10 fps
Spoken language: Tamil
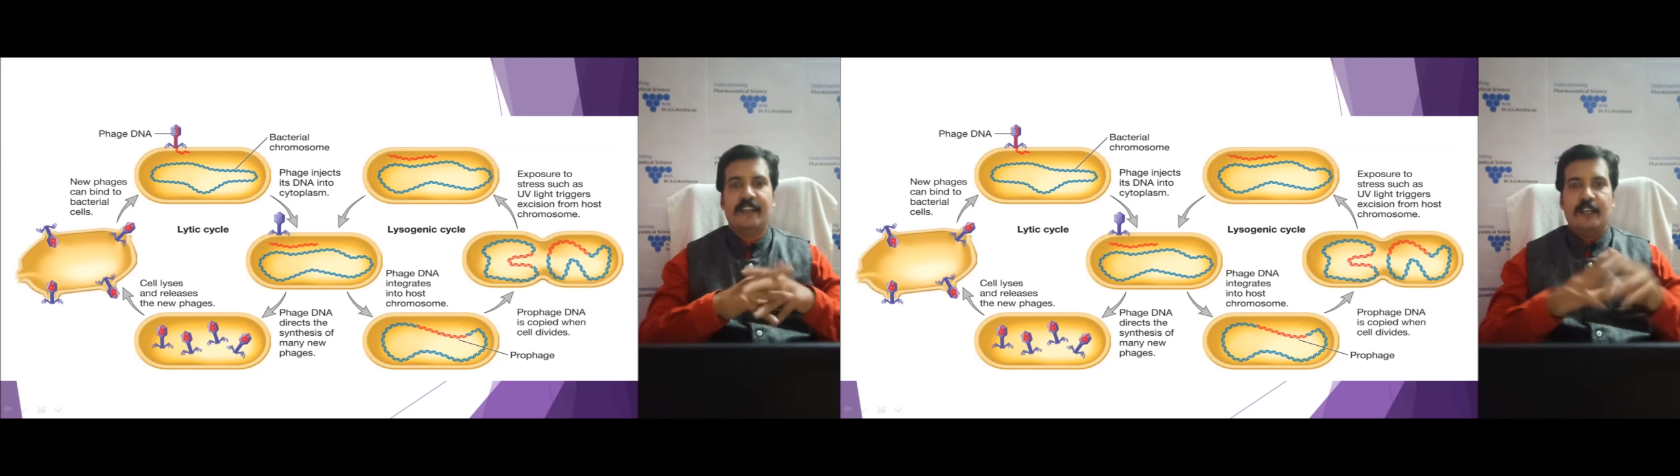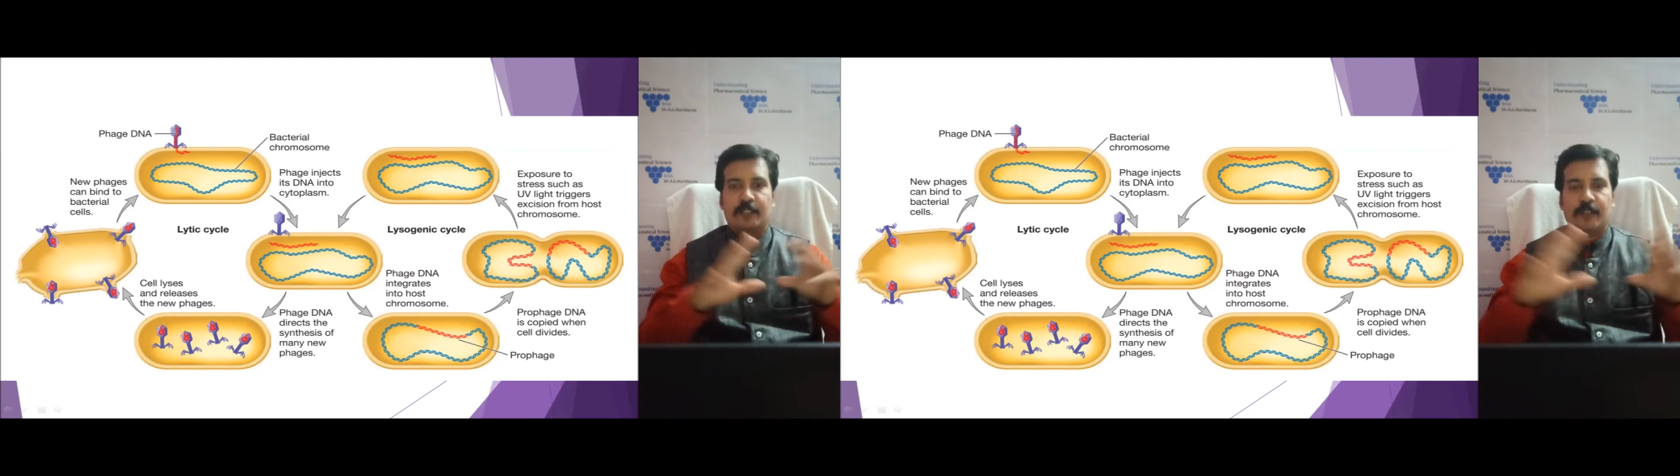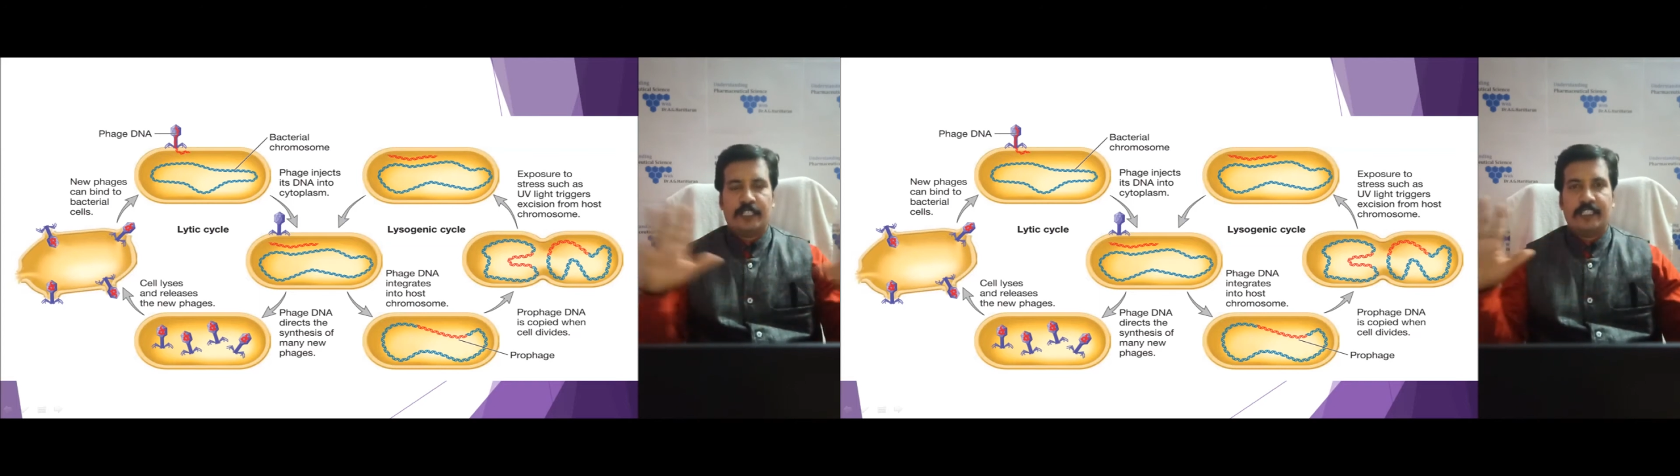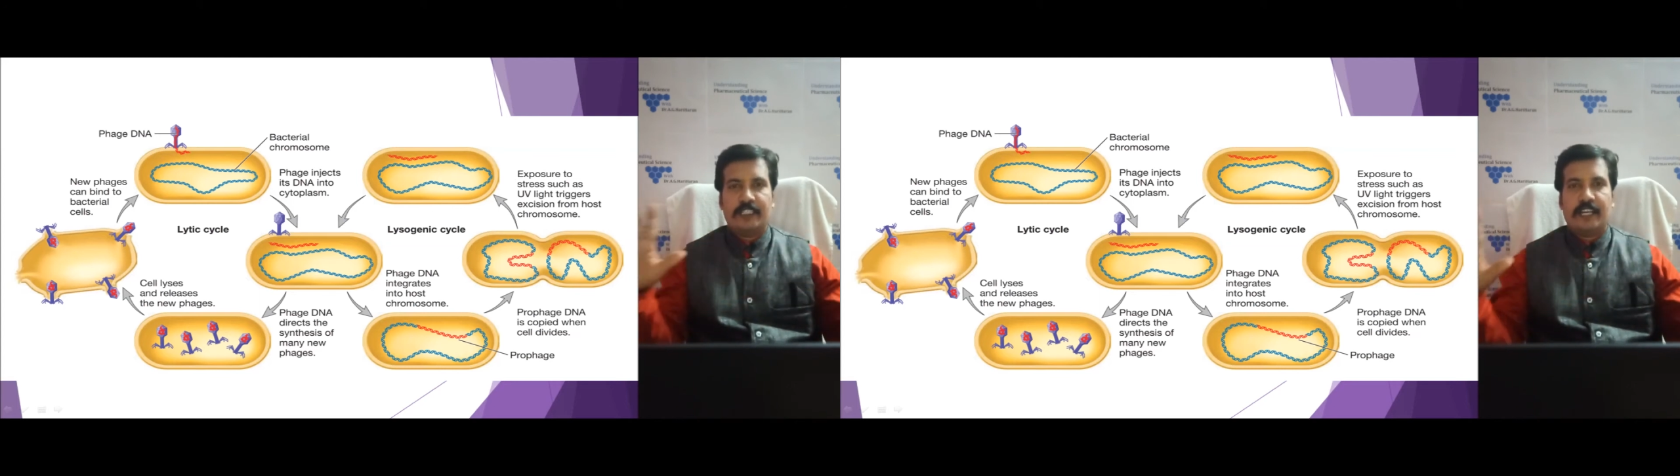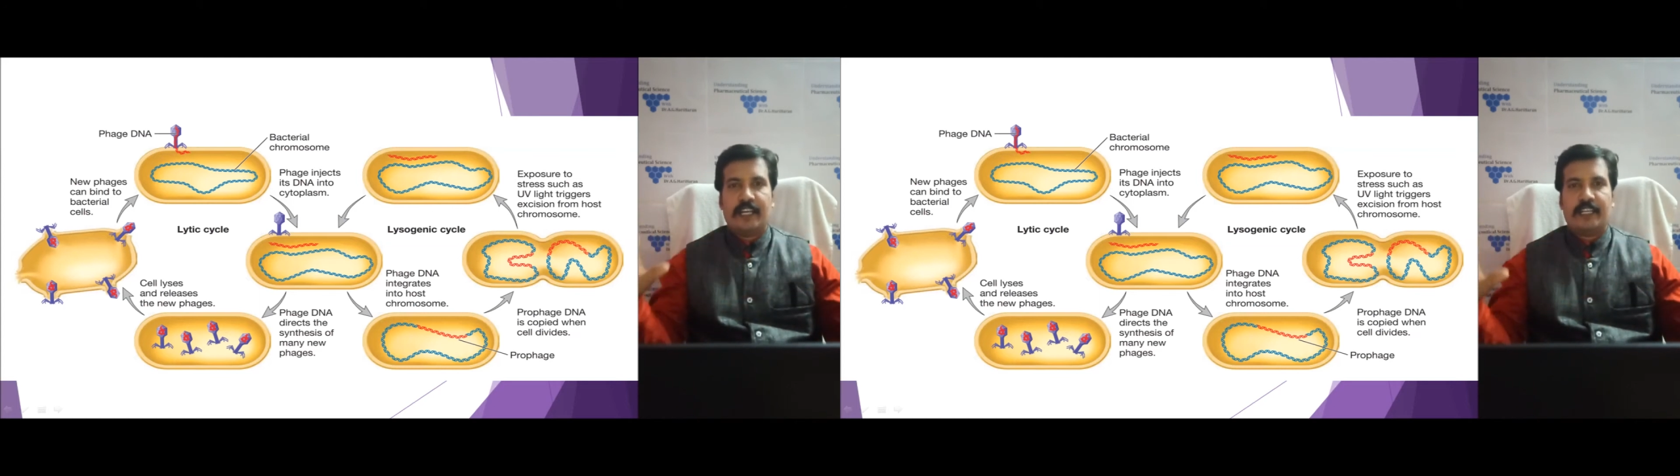ஸோ
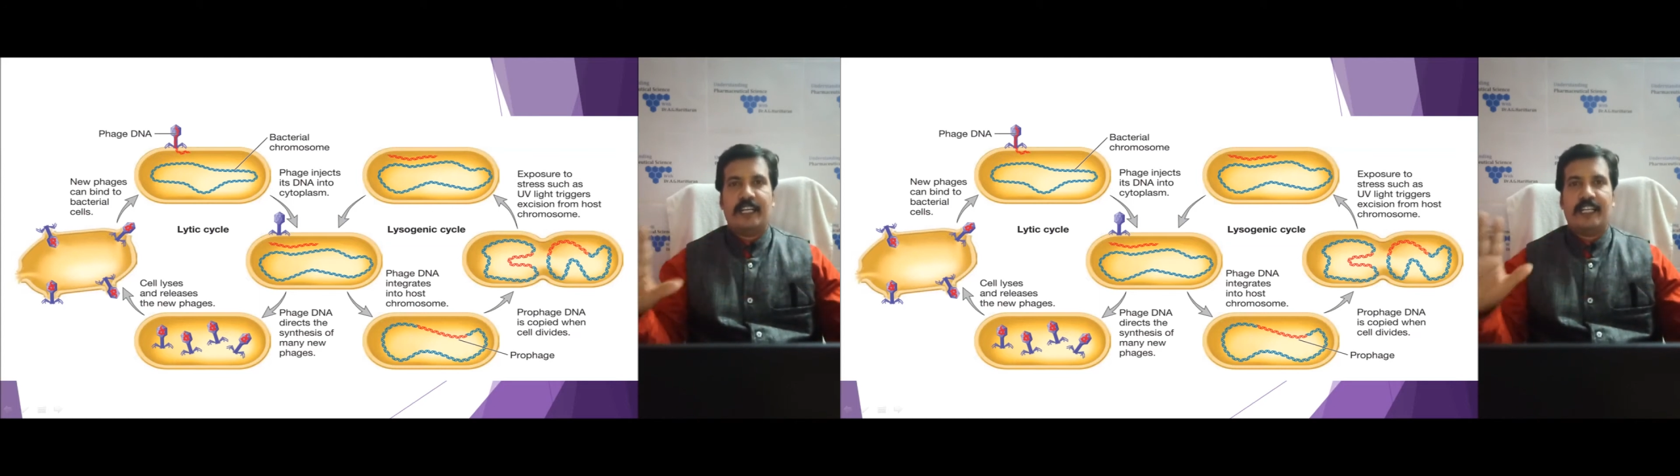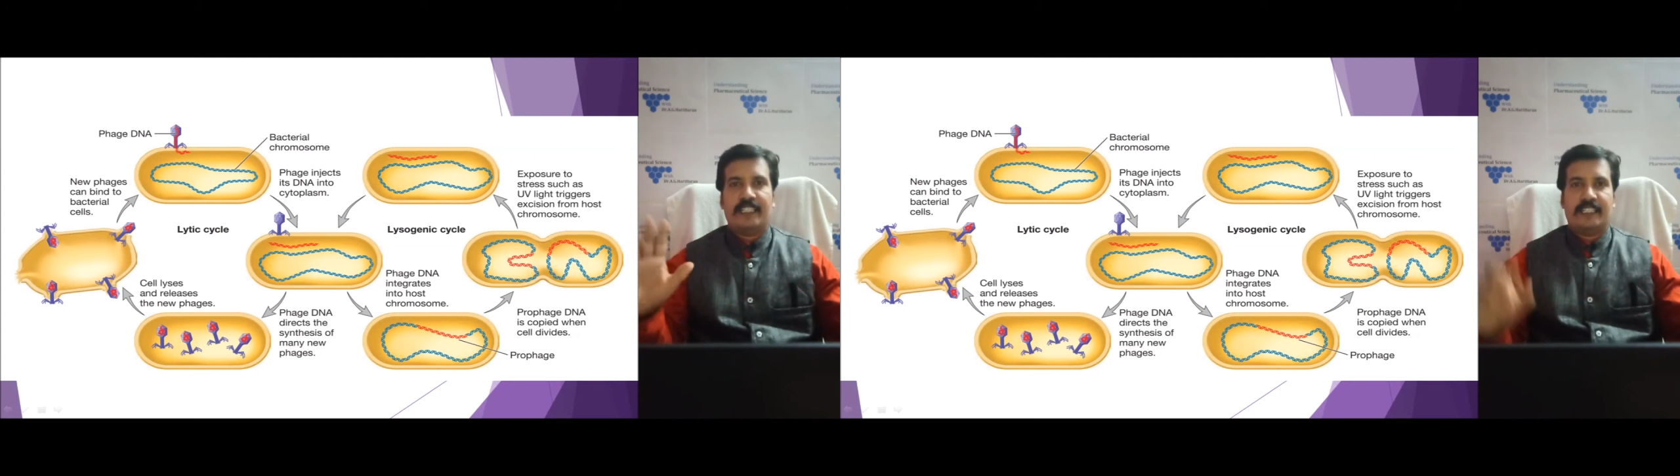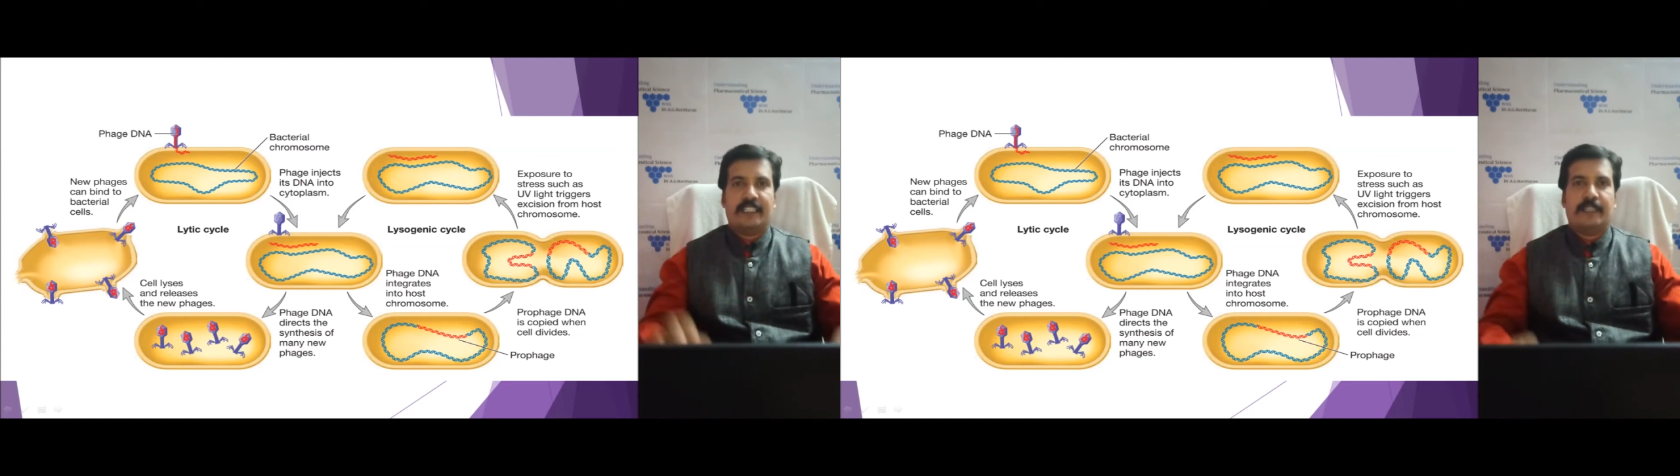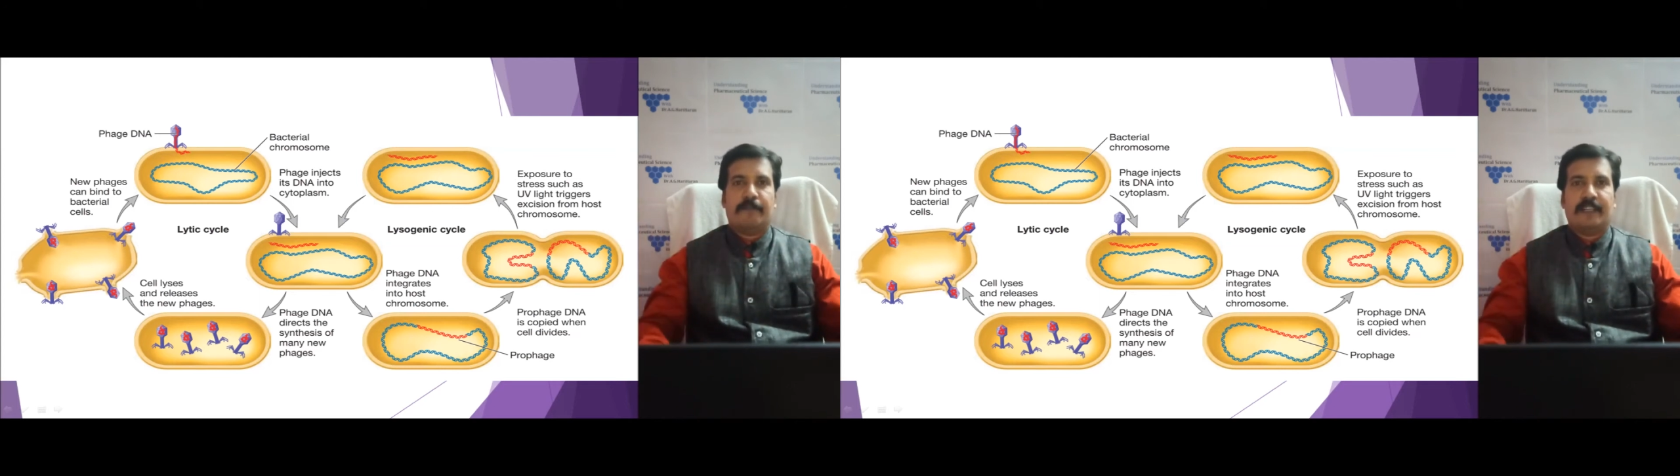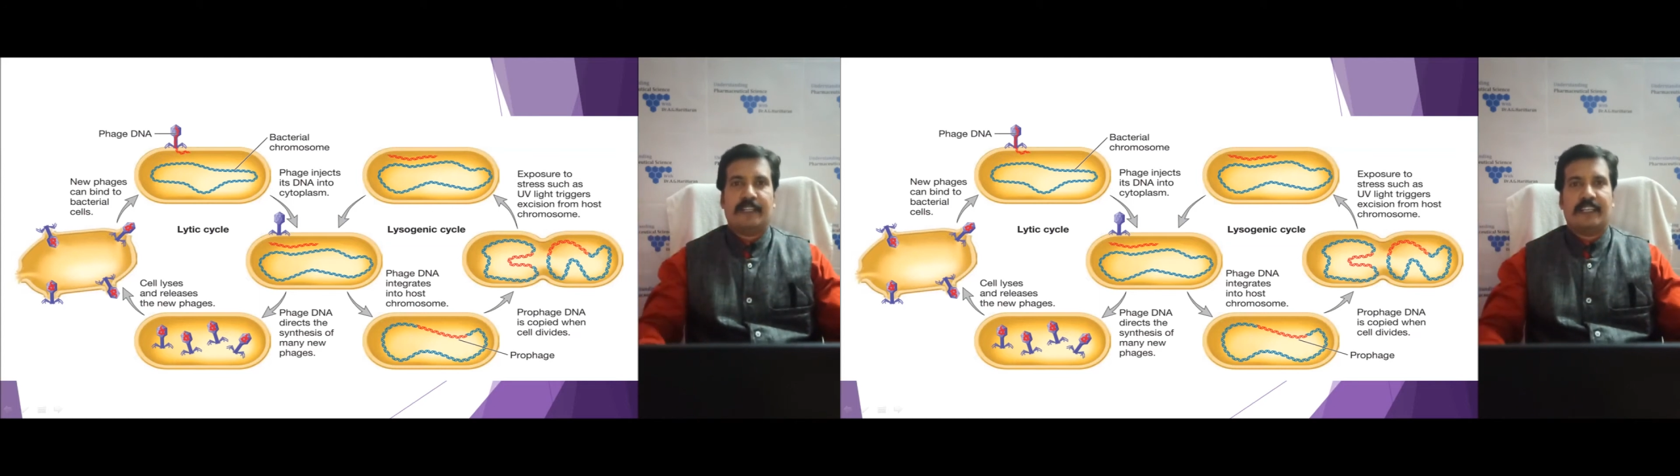இதுதான் ரிலேஷன்ஷிப்
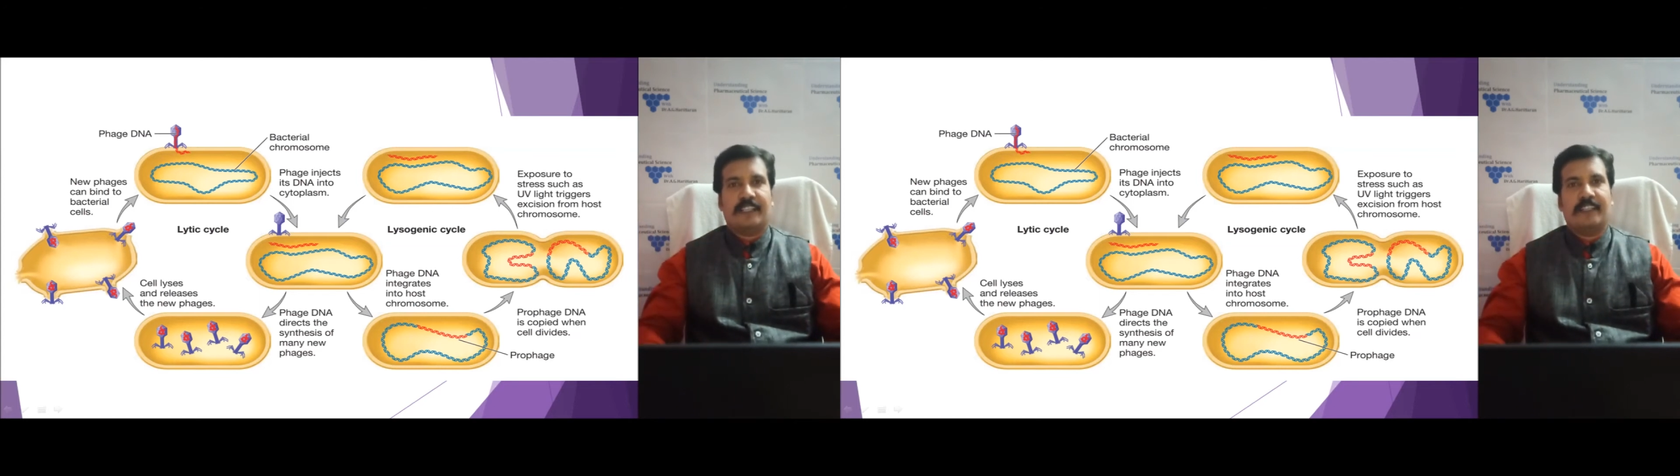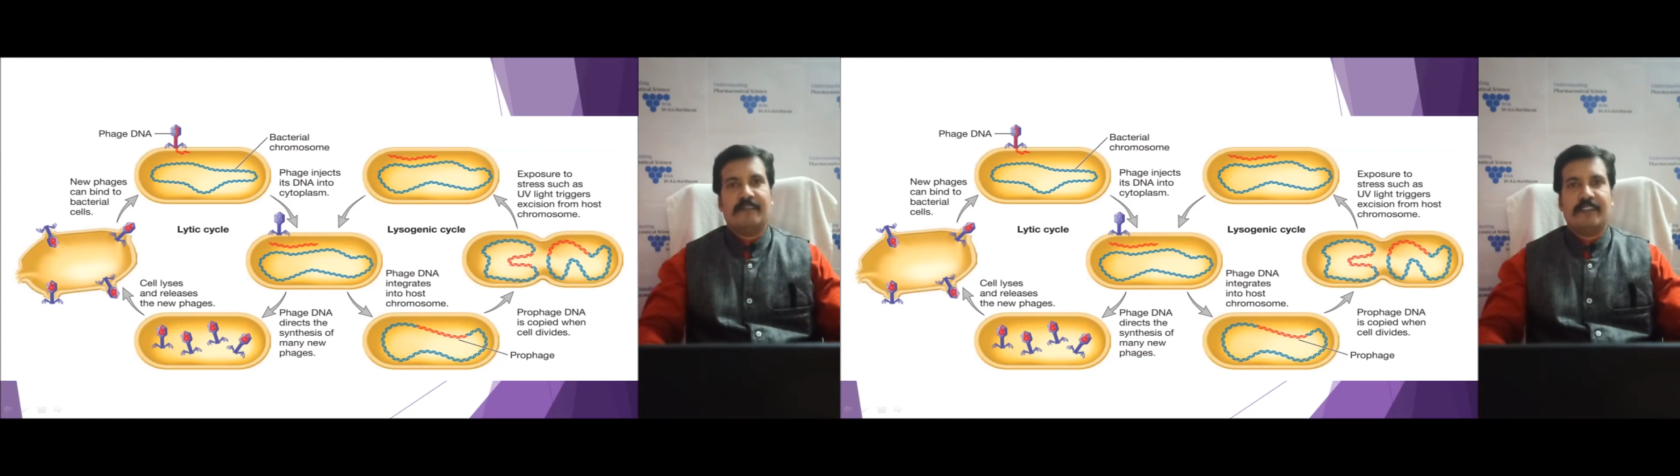இருக்கிறது